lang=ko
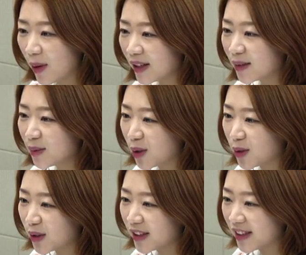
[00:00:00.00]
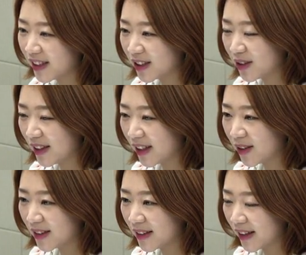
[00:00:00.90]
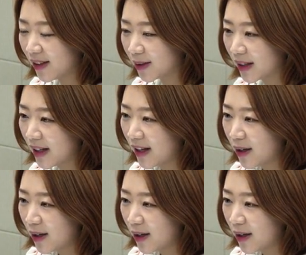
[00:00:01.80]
황금 연휴를 즐길 수 있게 되는데요.